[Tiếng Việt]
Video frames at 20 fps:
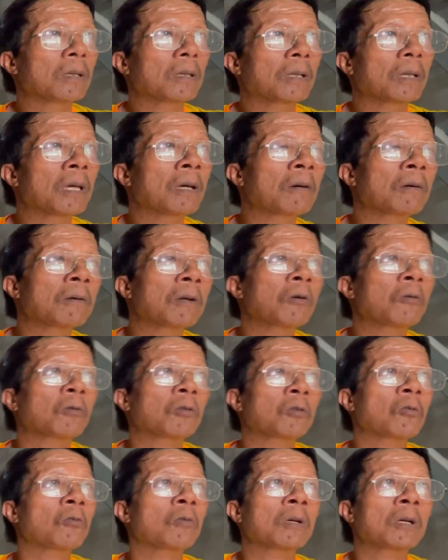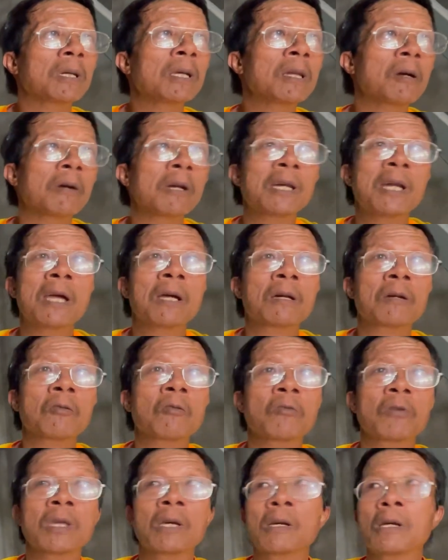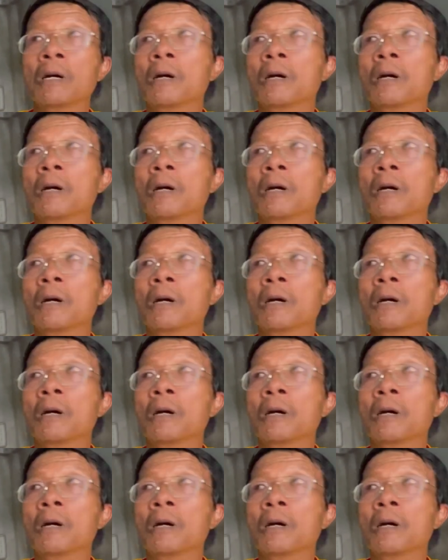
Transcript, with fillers: để hoạt động đủ đi nói đi đánh đủ những cái